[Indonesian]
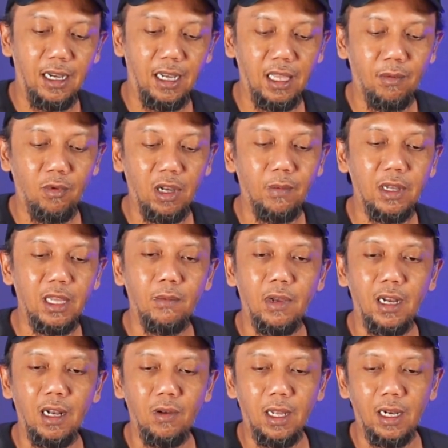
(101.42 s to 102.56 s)
kita buka pertama
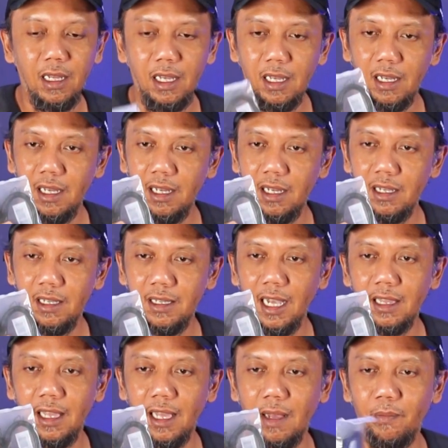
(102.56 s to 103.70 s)
keluarnya
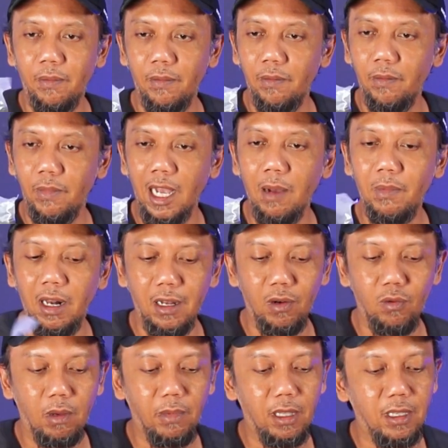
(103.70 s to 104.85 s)
SATA kabel
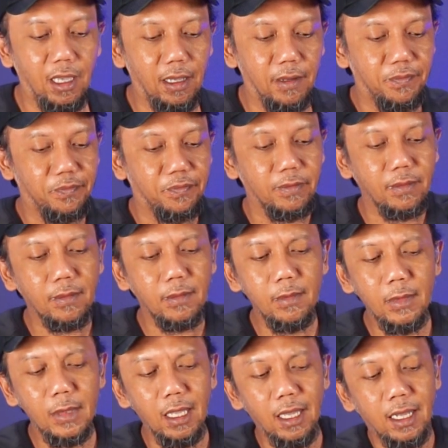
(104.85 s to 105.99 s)
2 biji
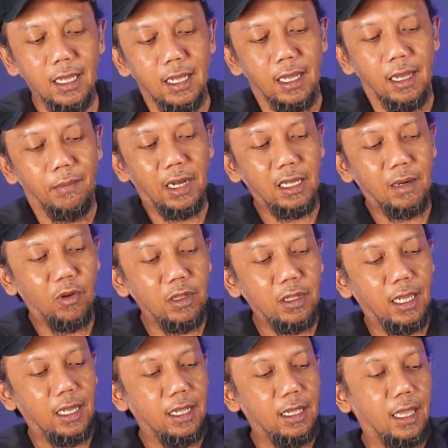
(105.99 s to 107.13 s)

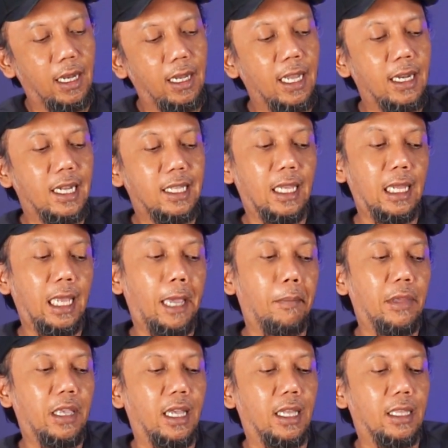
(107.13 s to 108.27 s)
motherboardnya tadi kan dari seri
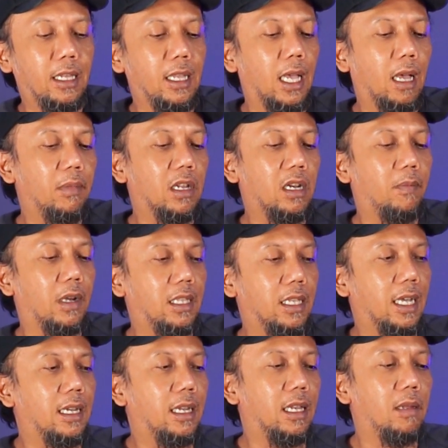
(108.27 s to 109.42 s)
M nya jadi hampir
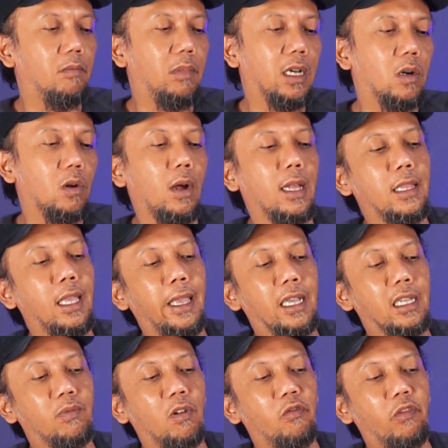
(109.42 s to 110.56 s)
dipastikan ini micro
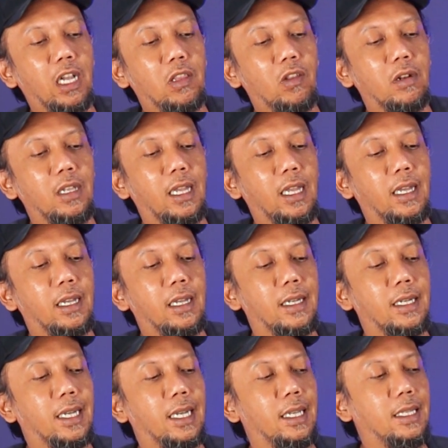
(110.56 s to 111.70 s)
ATX form faktornya
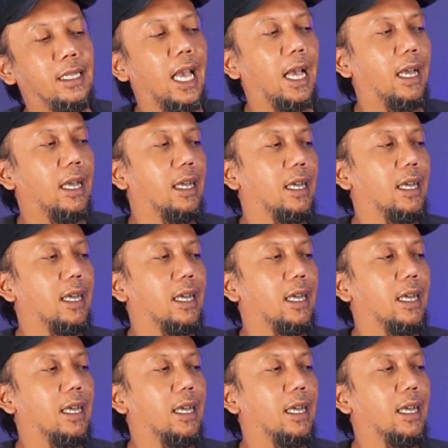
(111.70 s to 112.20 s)
ya